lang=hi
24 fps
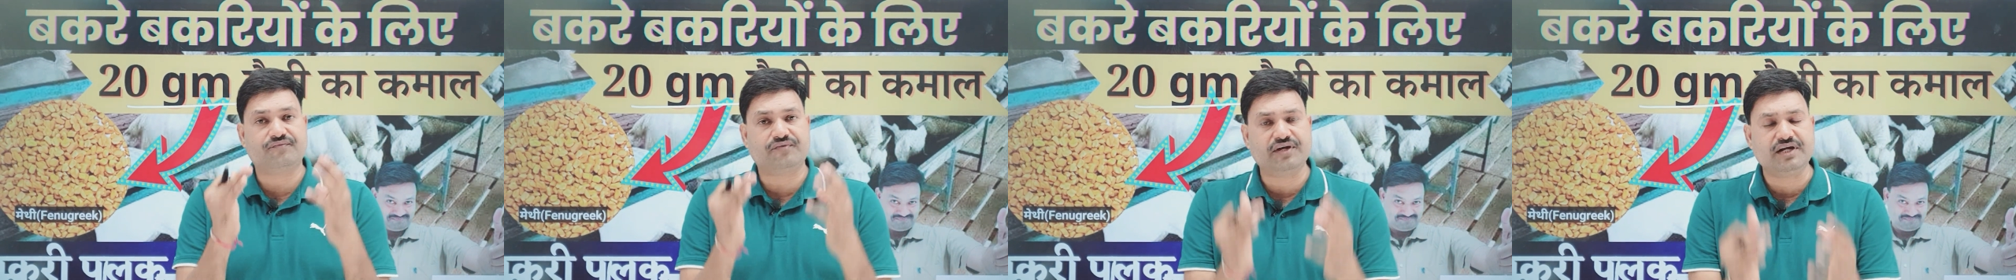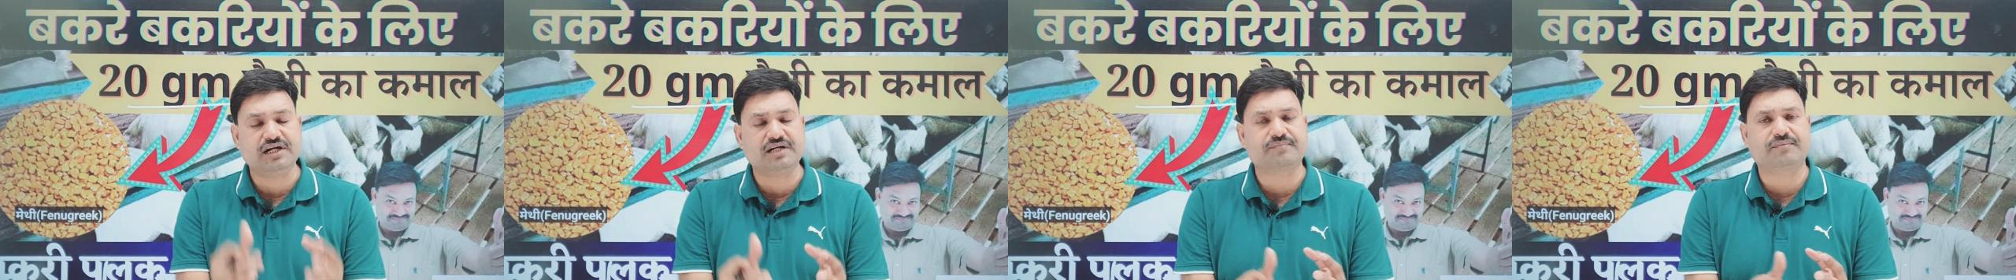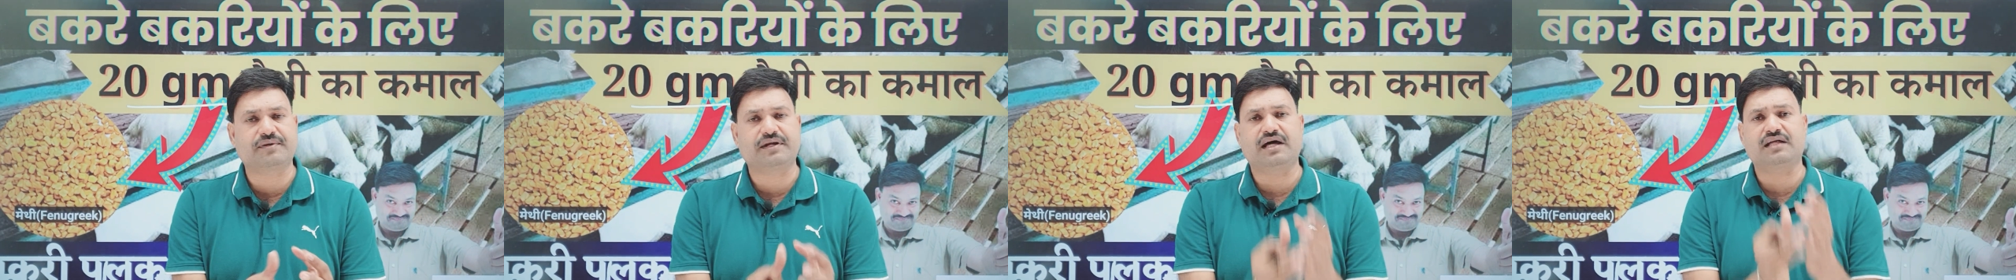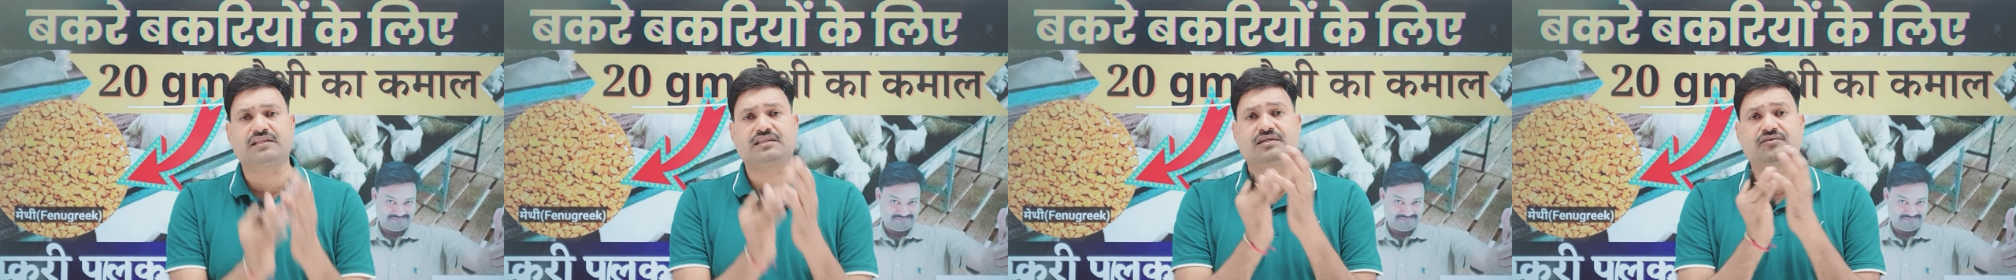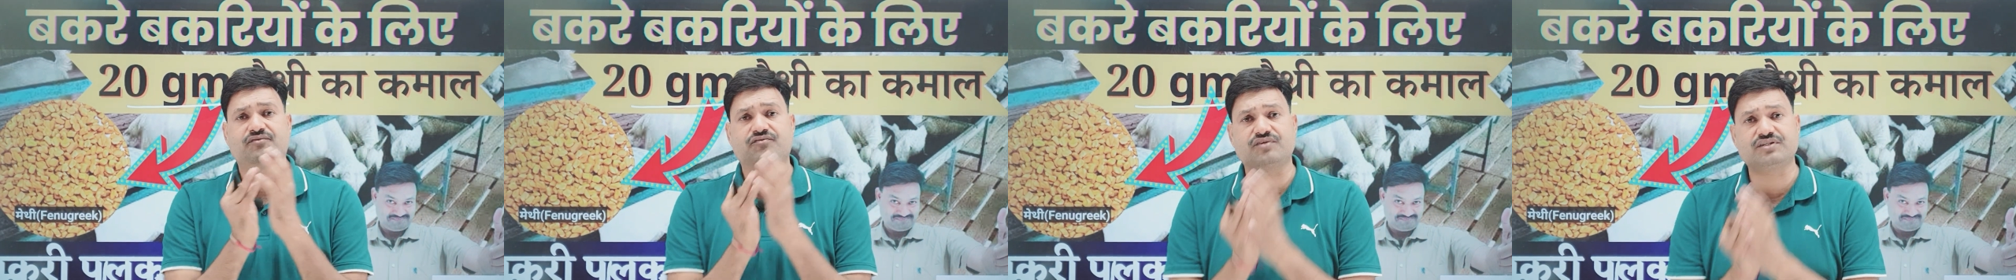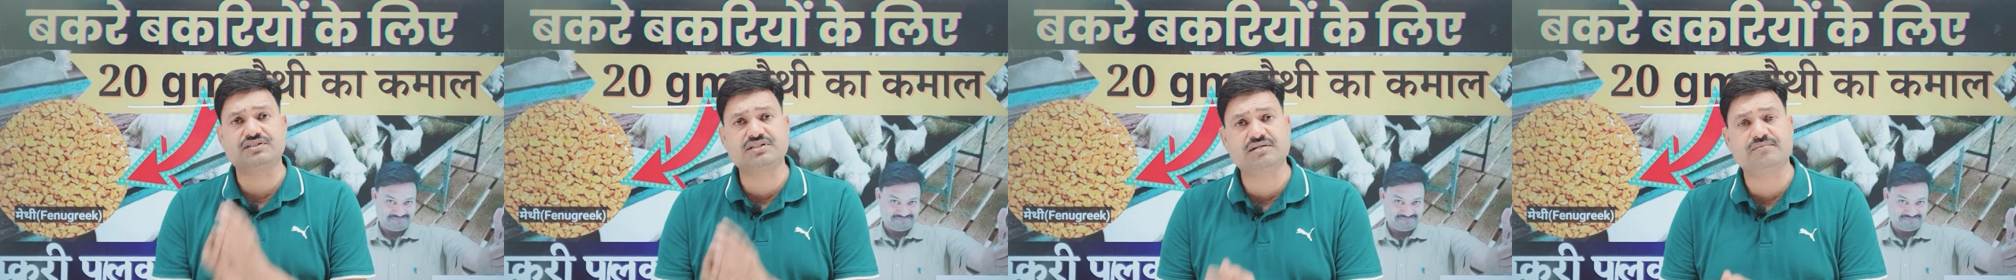फेट बढ़ाती
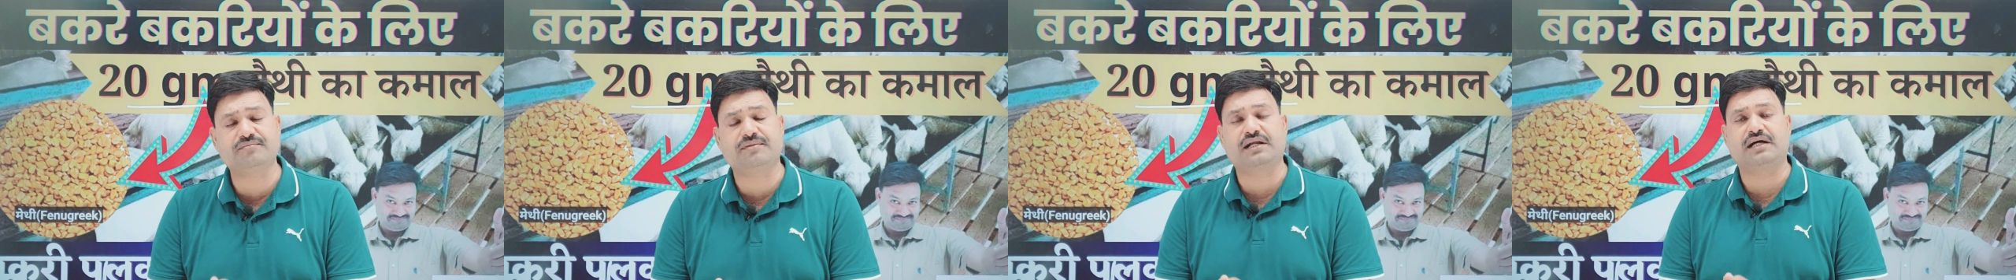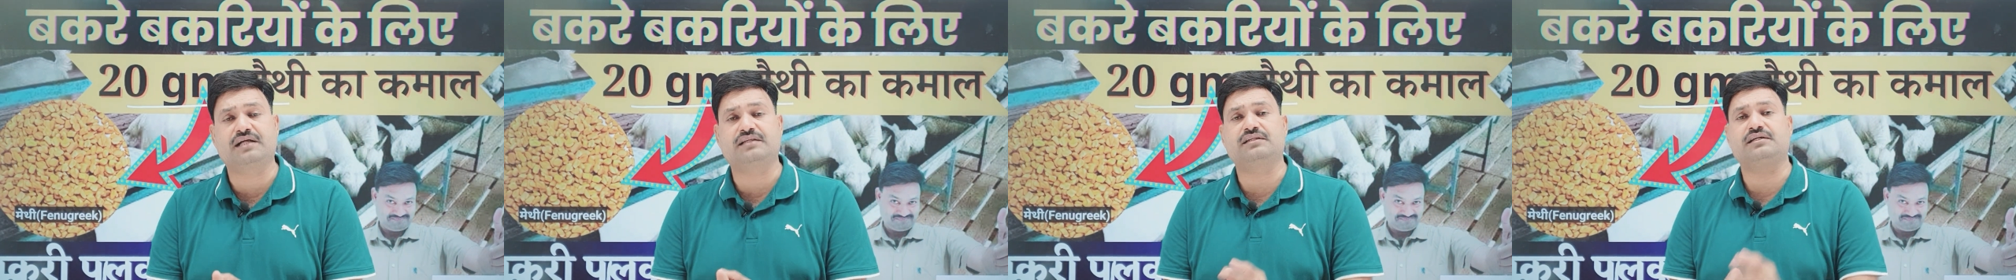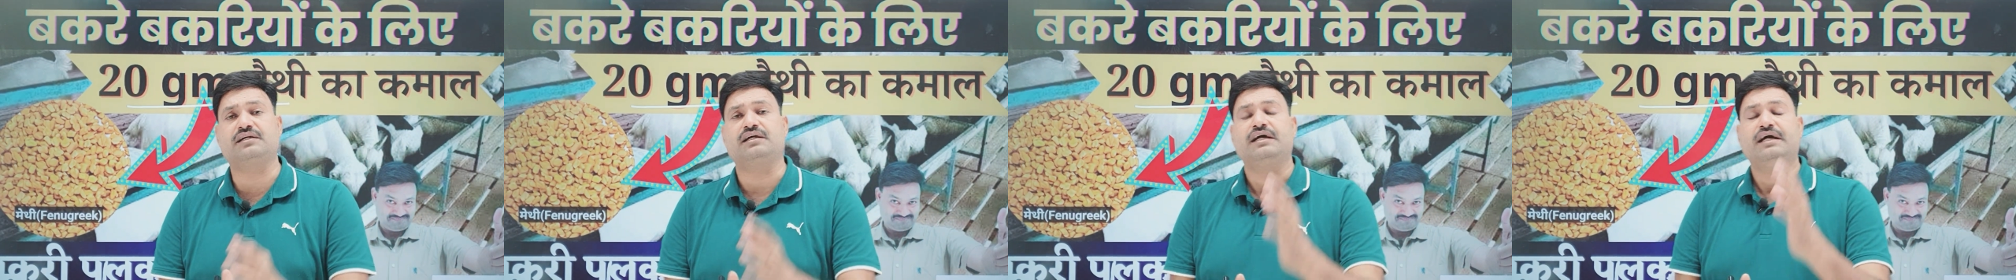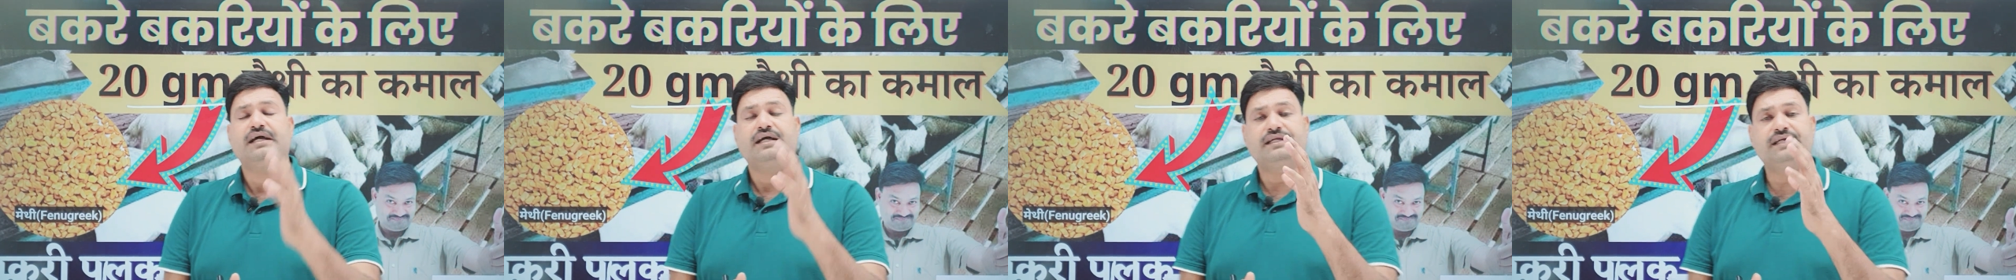वजन बढ़ाती